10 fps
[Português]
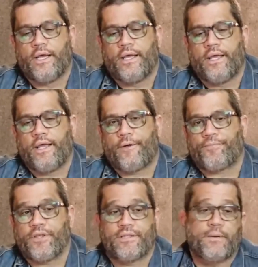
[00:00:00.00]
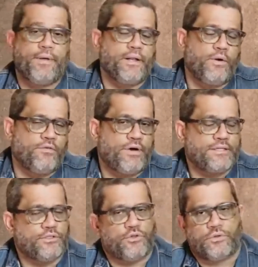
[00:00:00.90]
é, e também não levar
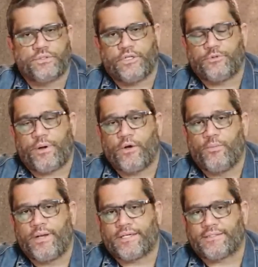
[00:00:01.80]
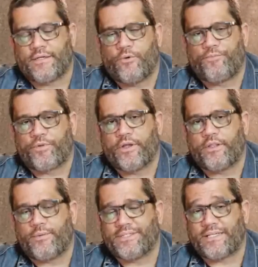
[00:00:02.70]
esses conceitos para a iluminação e
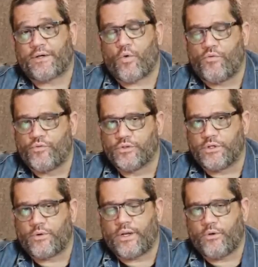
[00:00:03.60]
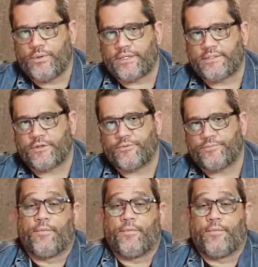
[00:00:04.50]
ter uma certa confusão na iluminação.